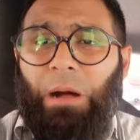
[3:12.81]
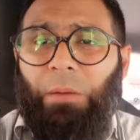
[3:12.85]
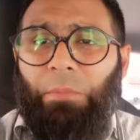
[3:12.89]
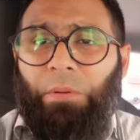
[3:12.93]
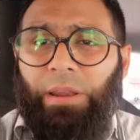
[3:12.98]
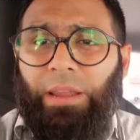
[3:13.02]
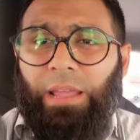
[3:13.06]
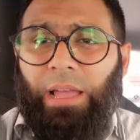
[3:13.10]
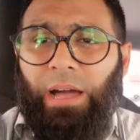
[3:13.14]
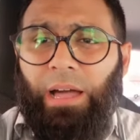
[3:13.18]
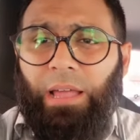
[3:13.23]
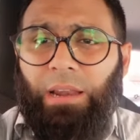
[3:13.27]

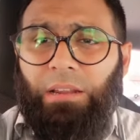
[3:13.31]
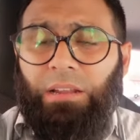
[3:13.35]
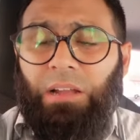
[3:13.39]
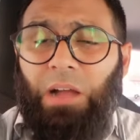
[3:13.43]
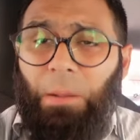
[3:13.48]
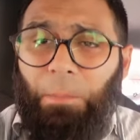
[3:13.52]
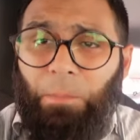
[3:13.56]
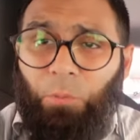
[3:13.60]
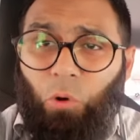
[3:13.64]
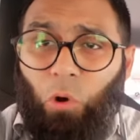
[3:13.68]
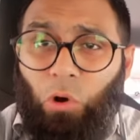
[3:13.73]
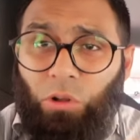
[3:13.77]
बाबर यार
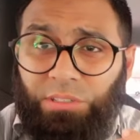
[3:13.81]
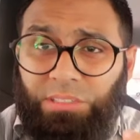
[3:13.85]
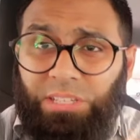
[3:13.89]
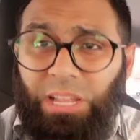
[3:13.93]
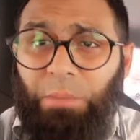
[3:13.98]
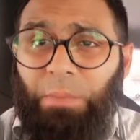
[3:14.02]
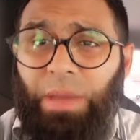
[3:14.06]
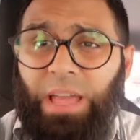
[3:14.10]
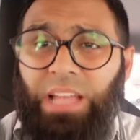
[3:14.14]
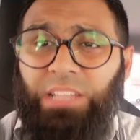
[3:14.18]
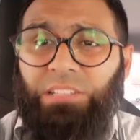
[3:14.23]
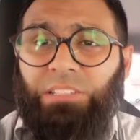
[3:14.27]
कब कौन
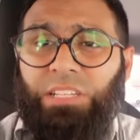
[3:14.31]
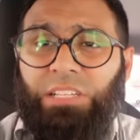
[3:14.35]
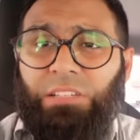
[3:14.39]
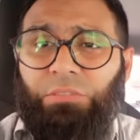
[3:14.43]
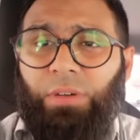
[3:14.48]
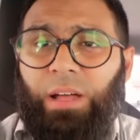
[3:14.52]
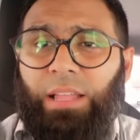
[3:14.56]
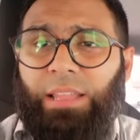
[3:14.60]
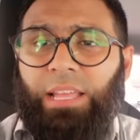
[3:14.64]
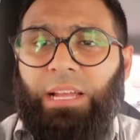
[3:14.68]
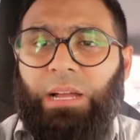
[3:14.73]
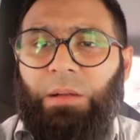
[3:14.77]
सा मैच
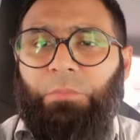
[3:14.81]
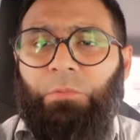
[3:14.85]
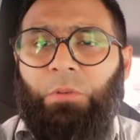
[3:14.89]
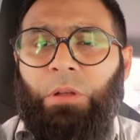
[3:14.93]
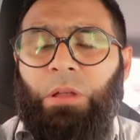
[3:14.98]
जितवा देगा